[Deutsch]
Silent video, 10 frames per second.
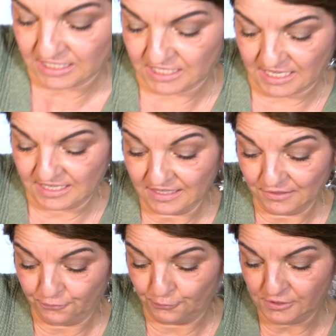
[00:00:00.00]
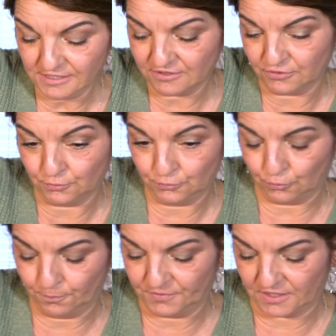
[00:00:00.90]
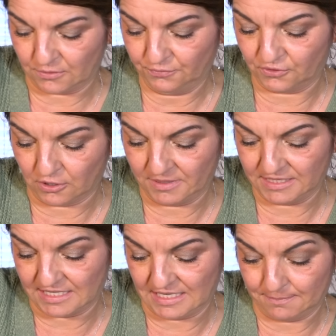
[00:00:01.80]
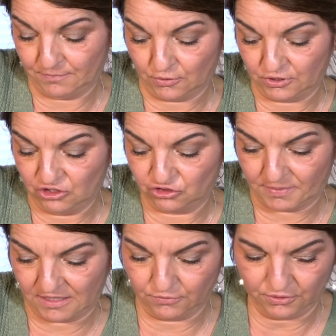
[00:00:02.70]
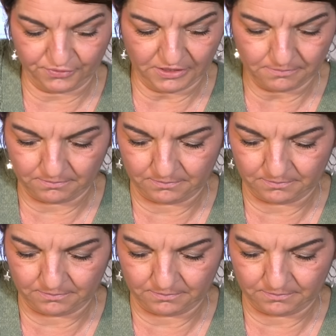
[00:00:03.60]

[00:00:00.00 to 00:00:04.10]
reingefüllt und obendrauf kommen dann eben noch die Speckwürfel.